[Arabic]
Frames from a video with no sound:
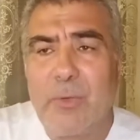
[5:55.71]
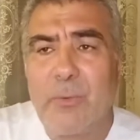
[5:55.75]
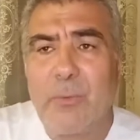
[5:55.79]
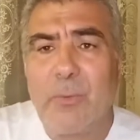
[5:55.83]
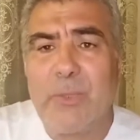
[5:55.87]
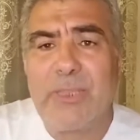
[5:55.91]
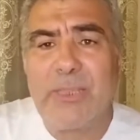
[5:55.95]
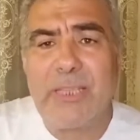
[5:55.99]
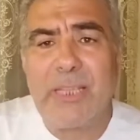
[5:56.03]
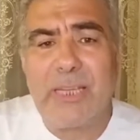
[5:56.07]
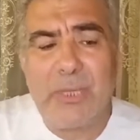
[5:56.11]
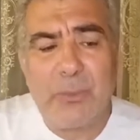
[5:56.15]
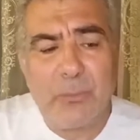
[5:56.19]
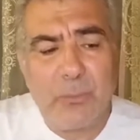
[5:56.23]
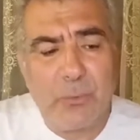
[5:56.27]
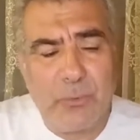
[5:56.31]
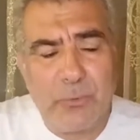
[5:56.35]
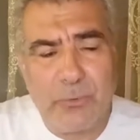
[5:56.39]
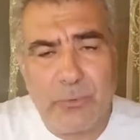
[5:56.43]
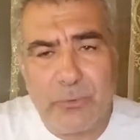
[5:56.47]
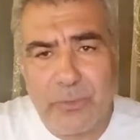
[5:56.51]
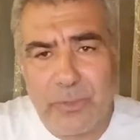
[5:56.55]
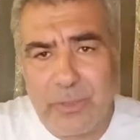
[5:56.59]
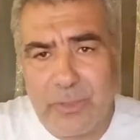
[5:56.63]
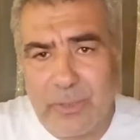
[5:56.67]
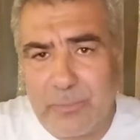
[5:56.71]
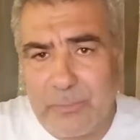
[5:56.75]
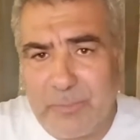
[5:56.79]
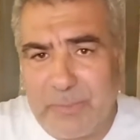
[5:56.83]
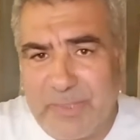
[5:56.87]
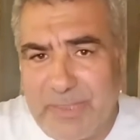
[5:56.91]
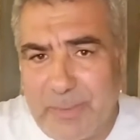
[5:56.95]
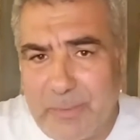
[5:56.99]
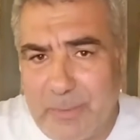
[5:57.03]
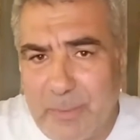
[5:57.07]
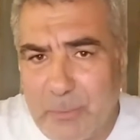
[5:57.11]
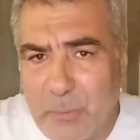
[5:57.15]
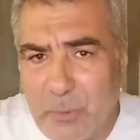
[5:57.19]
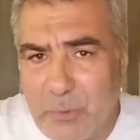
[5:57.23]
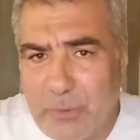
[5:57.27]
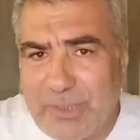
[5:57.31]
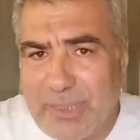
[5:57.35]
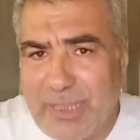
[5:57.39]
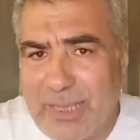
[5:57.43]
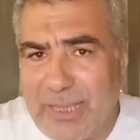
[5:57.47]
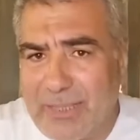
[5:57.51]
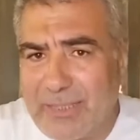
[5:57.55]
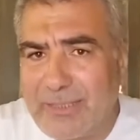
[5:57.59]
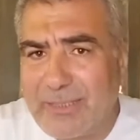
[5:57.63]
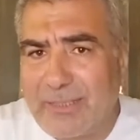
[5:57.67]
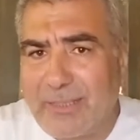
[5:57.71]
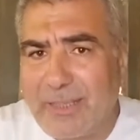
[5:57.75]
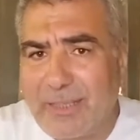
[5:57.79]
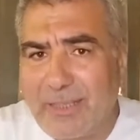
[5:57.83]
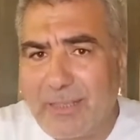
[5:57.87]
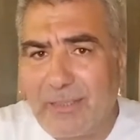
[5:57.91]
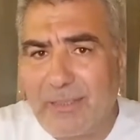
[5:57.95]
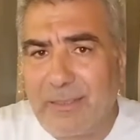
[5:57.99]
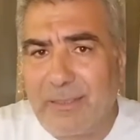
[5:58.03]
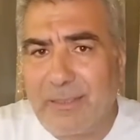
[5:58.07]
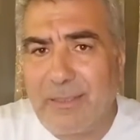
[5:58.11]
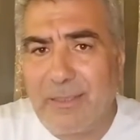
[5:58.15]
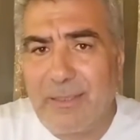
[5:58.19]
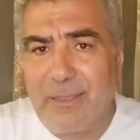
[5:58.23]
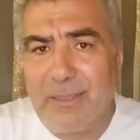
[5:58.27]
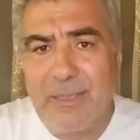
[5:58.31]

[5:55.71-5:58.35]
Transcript: وتلوث بسبب وسائل النقل